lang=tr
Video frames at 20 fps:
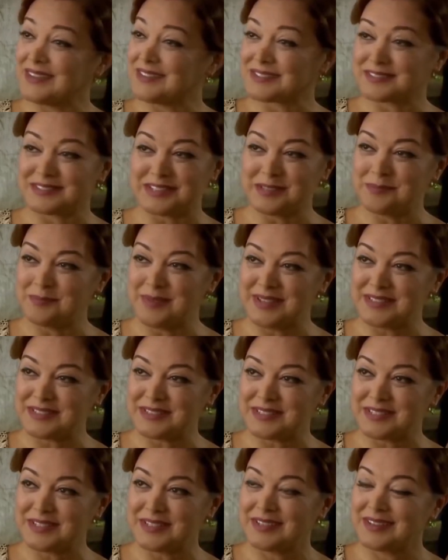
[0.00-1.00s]
hayır
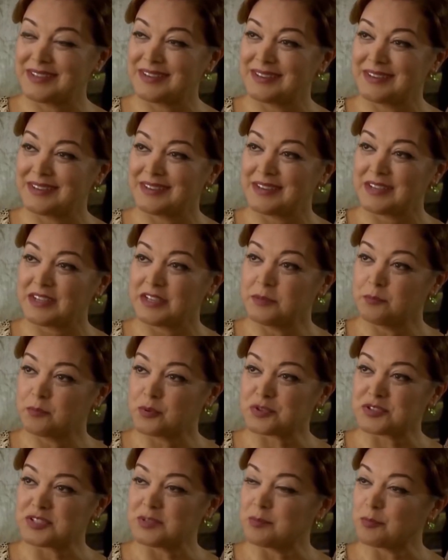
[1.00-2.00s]
denmez.
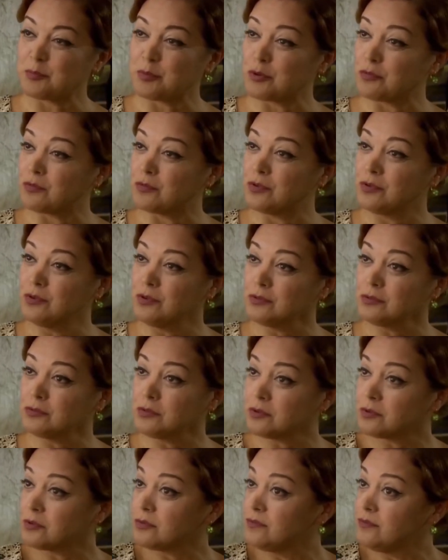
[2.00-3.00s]
Impossible pour vous de